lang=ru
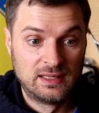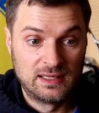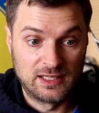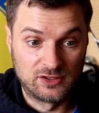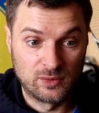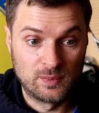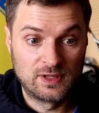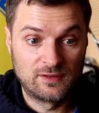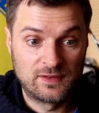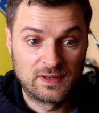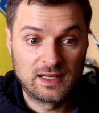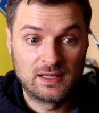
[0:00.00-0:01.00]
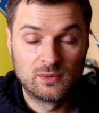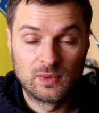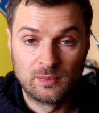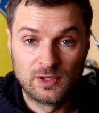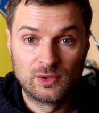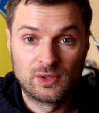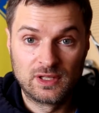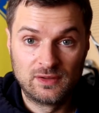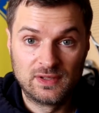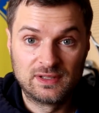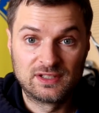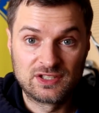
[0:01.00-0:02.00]
особенно в финале Уимблдона
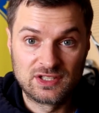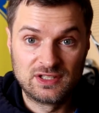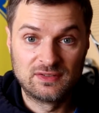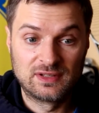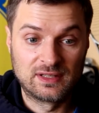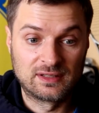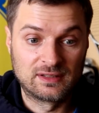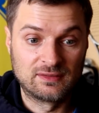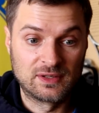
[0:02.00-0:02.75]
2019